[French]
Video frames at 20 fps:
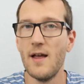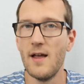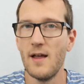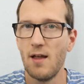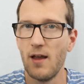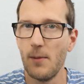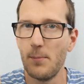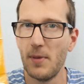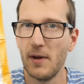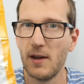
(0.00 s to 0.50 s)

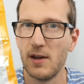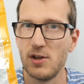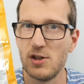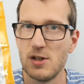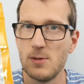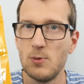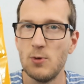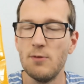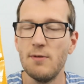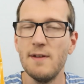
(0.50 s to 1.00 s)
un paquet de
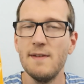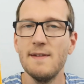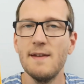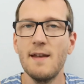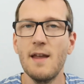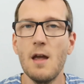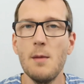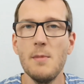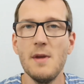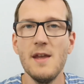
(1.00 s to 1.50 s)
chips de 25
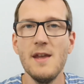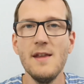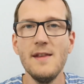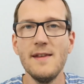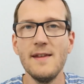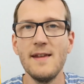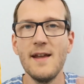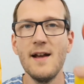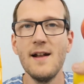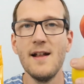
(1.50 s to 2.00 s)
grammes
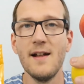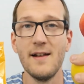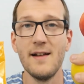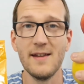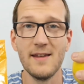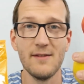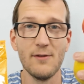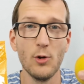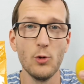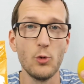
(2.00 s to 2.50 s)
est égal à
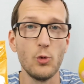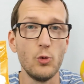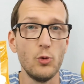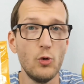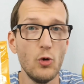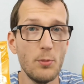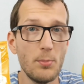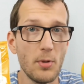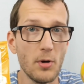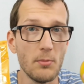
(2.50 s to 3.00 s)
l'équivalent de
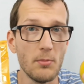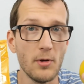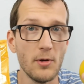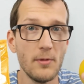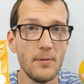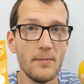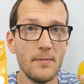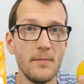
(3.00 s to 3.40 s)
deux pommes.